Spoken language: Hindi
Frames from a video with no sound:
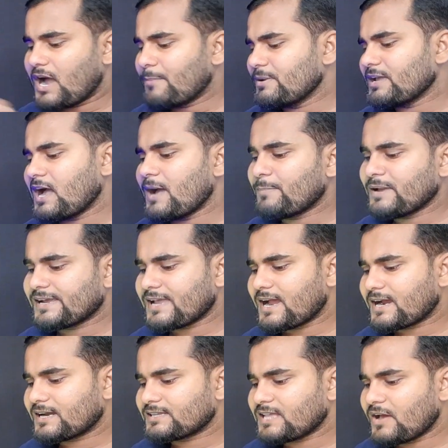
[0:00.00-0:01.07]
अब यहाँ पे
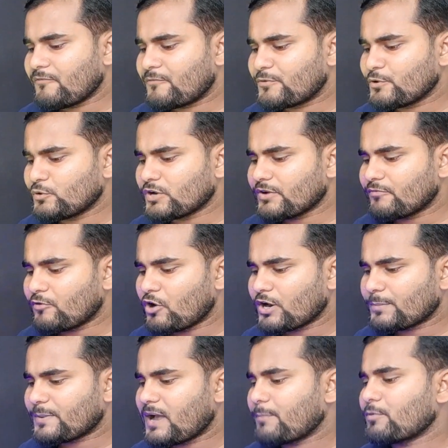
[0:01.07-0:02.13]
क्या करना है व्यू
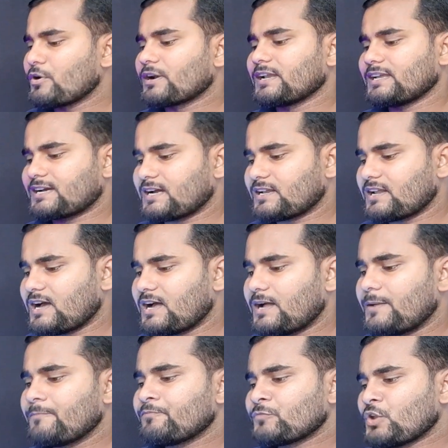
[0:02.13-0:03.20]
रिवॉर्ड पे आपको क्लिक करना
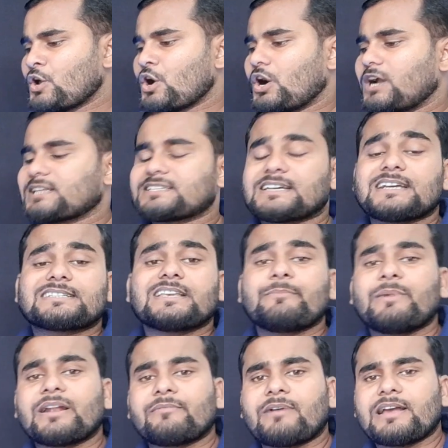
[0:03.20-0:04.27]
है और जैसे
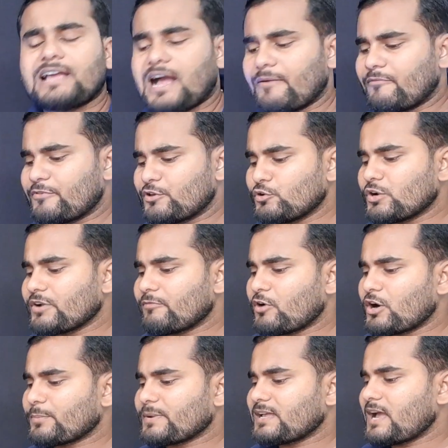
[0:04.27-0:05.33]
मेरे भाई आप व्यू
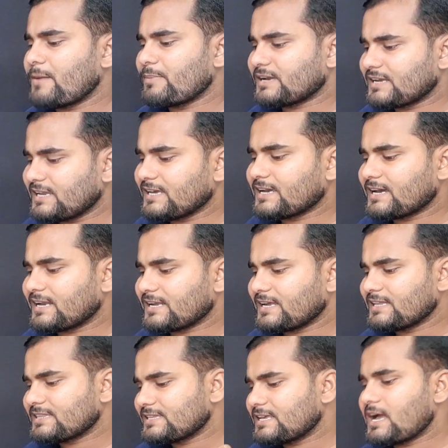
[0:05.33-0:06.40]
रिवॉर्ड पे यहाँ पे क्लिक
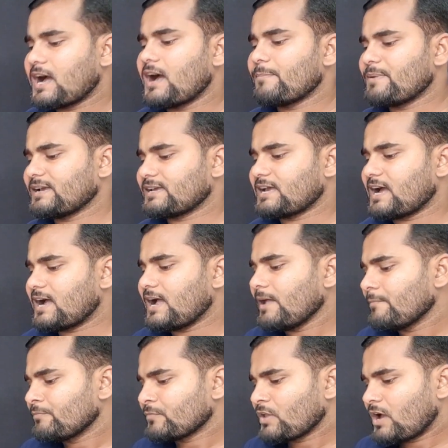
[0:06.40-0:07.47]
करेंगे तो यहाँ पे क्या
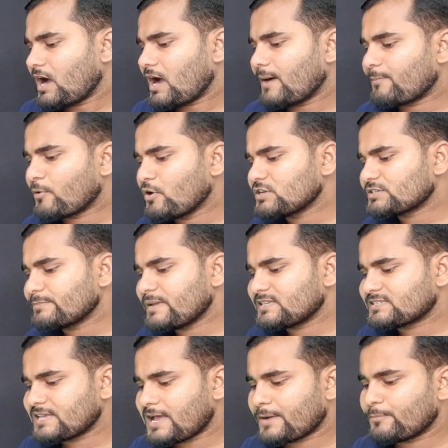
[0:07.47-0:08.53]
है आपको
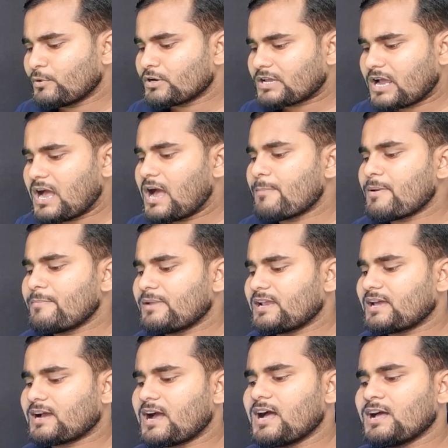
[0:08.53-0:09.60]
इसमें जैकपॉट कहाँ पे
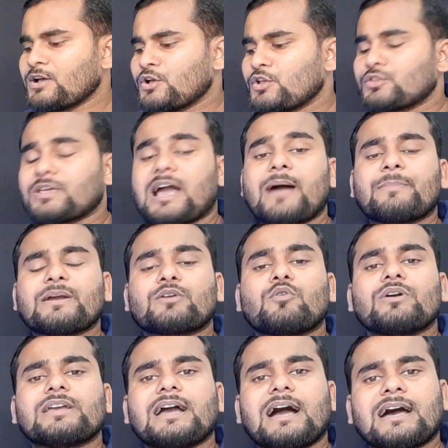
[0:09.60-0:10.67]
मिलेगा तो यहाँ पे
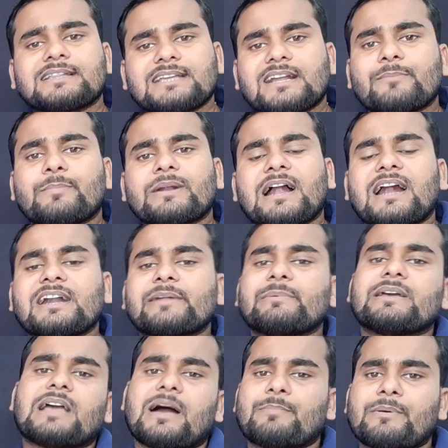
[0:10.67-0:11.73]
कोई अदर ब्रांड
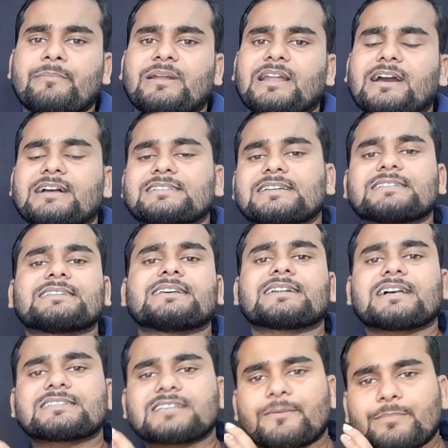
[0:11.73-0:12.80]
में यहाँ पे मिलेगा जैसे
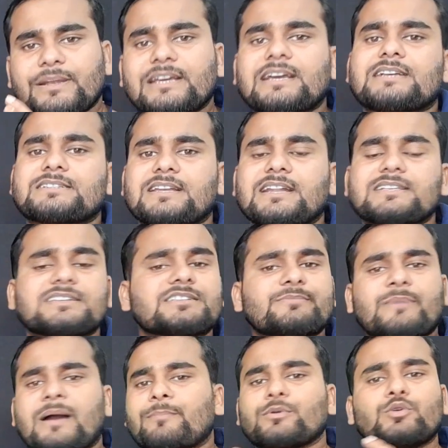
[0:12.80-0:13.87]
रस एप्लीकेशन है
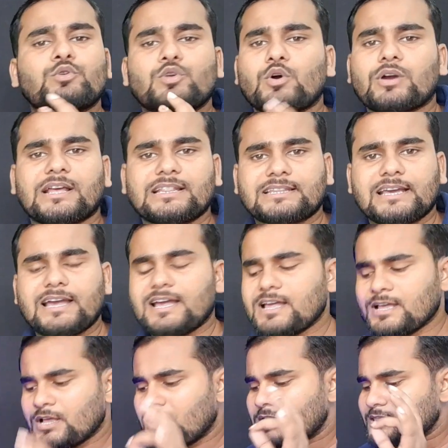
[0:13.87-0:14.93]
जिसमें आप लूडो खेलते
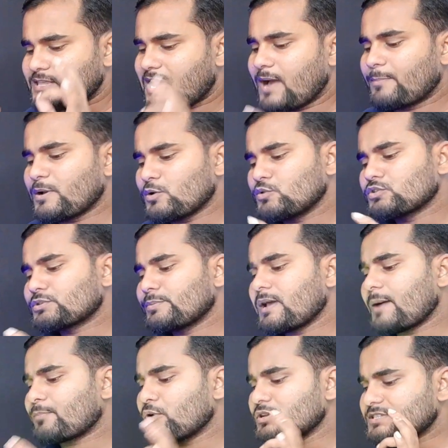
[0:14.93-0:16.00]
हैं तो यहाँ पे
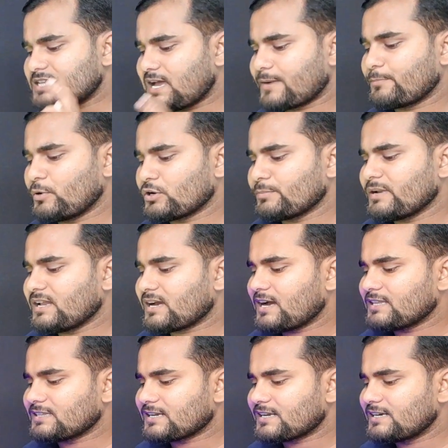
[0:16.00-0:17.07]
उसमें आपको जैकपॉट
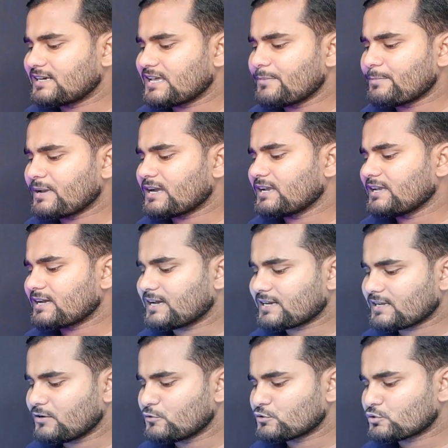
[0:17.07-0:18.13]
मिलेगा तो रिडीम पे क्लिक
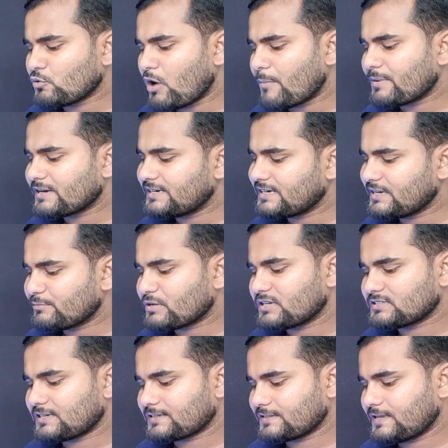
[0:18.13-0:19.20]
करके उसको आप रिडीम
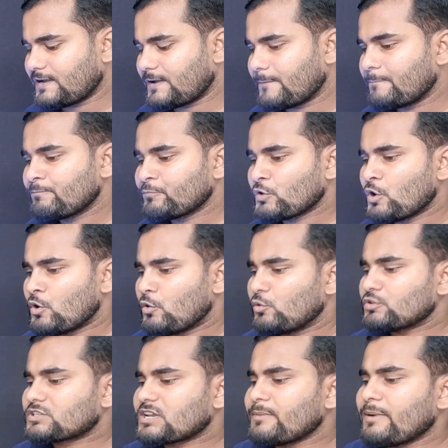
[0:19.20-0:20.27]
कर सकते हैं
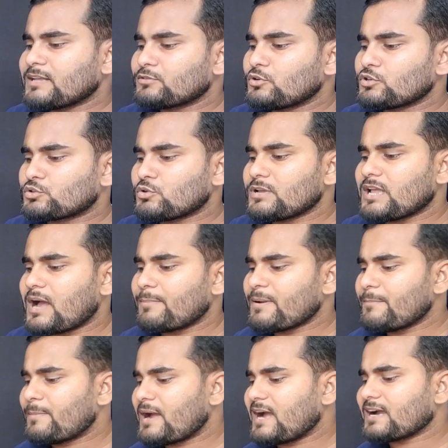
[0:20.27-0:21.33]
उसके बाद दोस्तों यहाँ
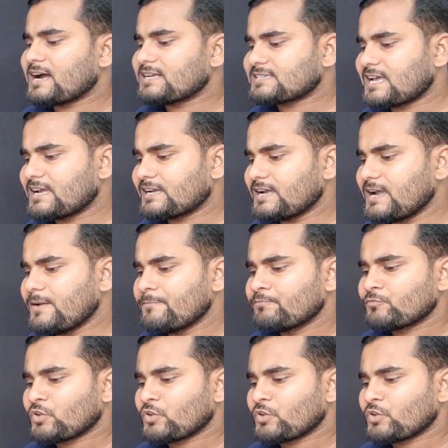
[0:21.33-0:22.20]
पे बैक आ जाएंगे